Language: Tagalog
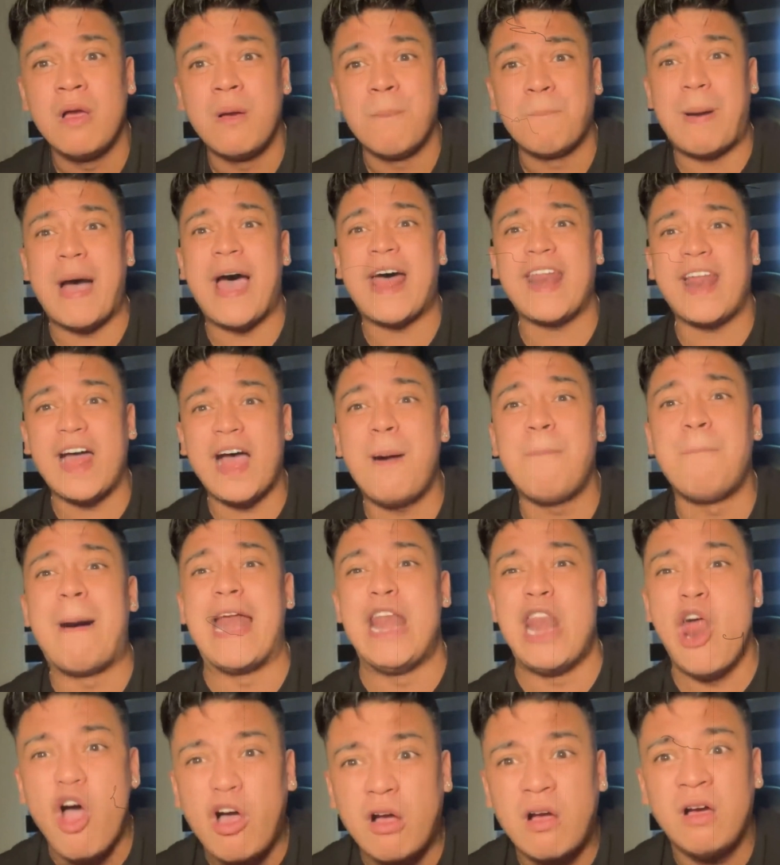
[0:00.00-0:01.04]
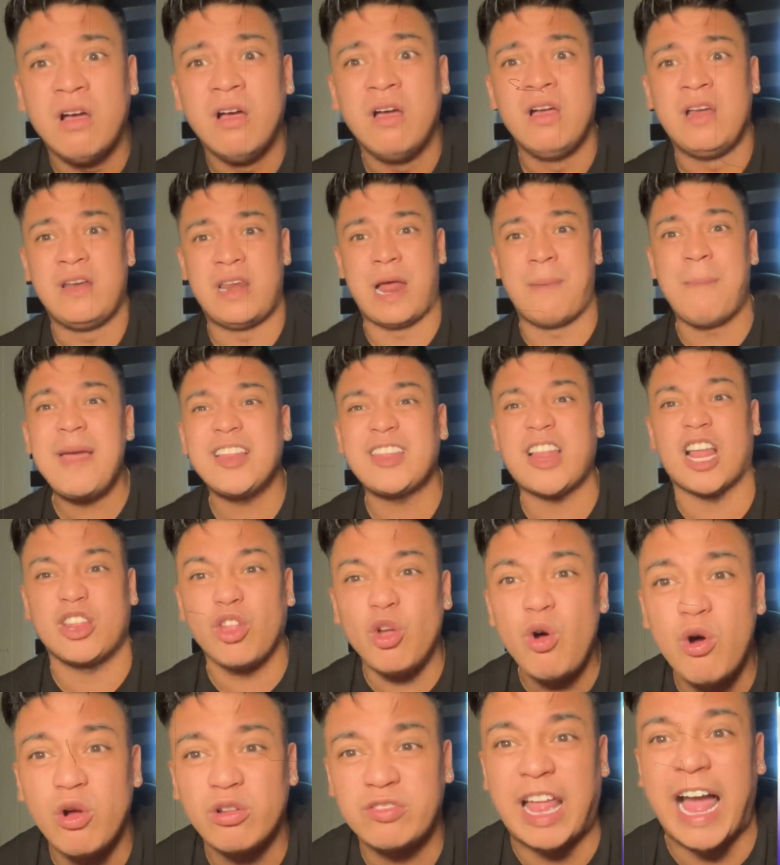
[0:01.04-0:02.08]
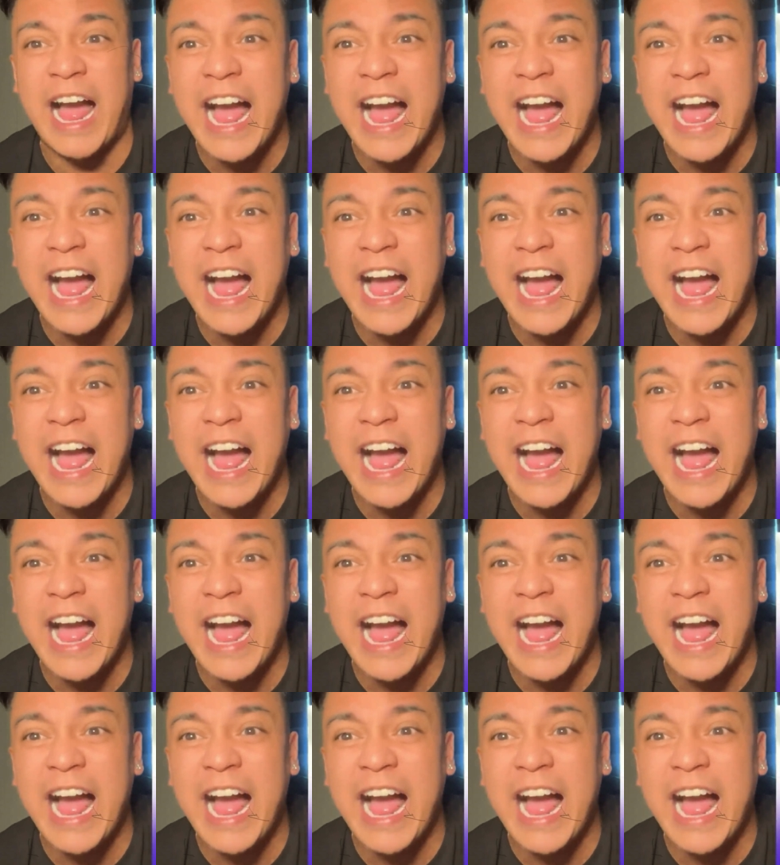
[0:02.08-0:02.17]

Para kang manok na may tato.